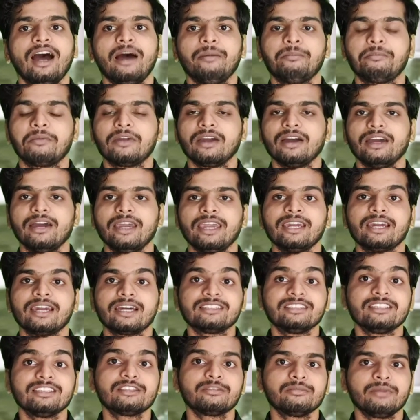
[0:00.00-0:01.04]
आपका एक
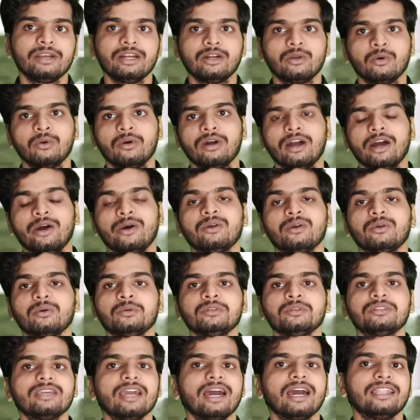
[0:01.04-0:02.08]
असिसमेंट होगा और
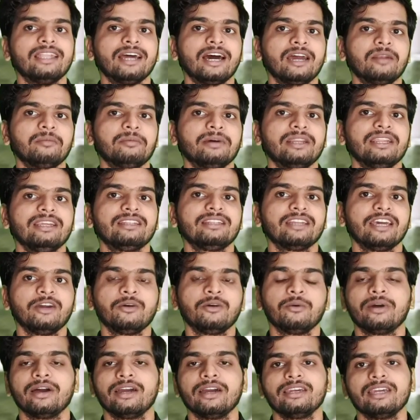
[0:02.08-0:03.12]
उसके आधार पर ही तय
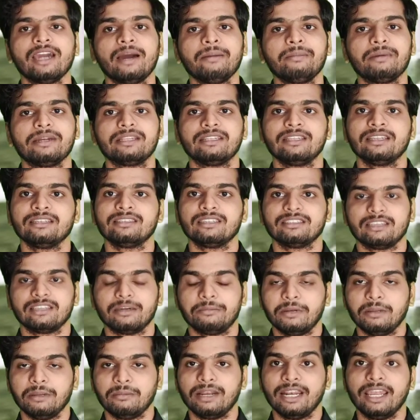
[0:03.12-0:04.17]
होगा कि आप कितने
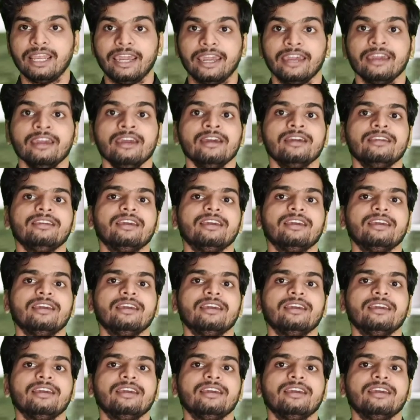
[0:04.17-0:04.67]
ससेप्टेबल हैं